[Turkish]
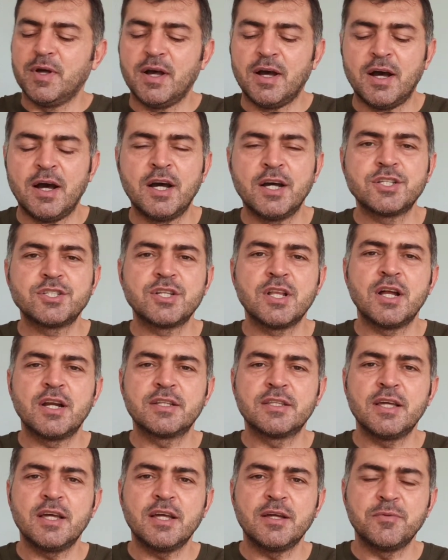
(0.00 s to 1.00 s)

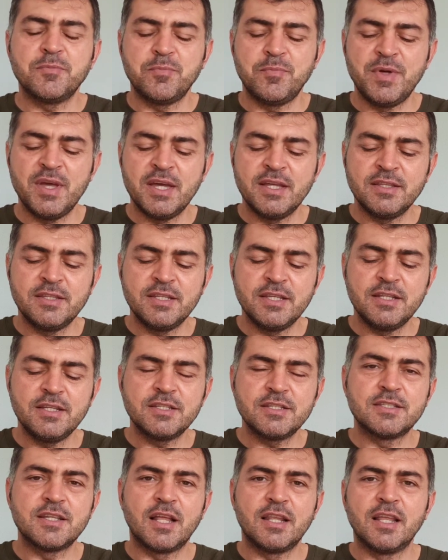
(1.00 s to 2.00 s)
ağaçlarda
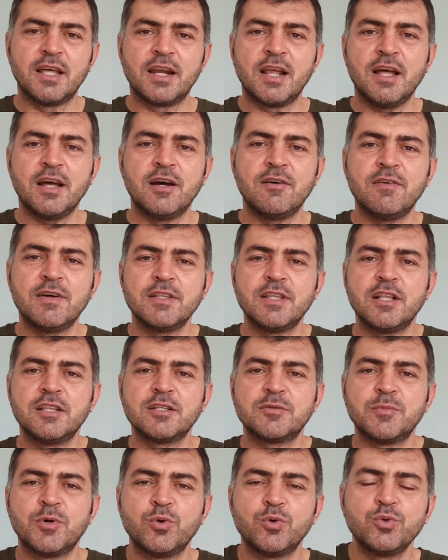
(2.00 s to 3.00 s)
beğendiğiniz dallara hava
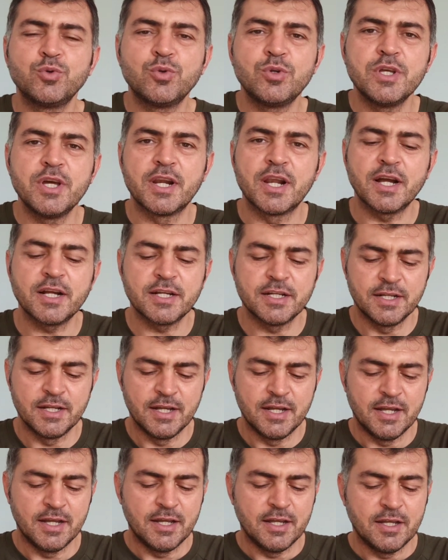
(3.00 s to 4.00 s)
daldırma uygulayarak
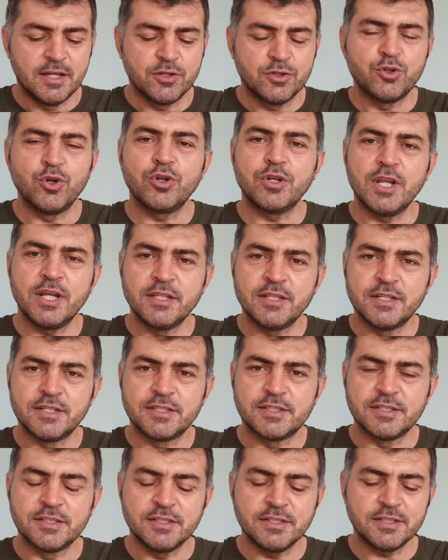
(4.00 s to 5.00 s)

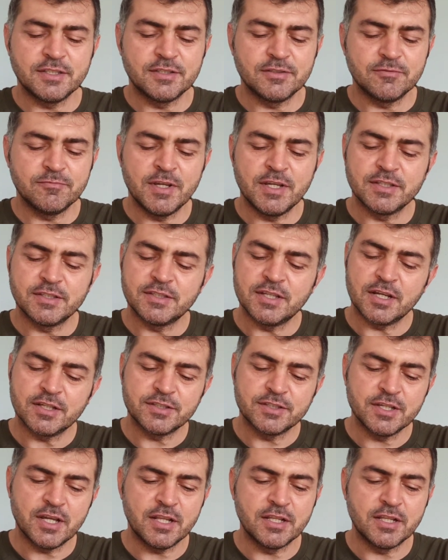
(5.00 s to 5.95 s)
köklendirirsiniz ve saksıya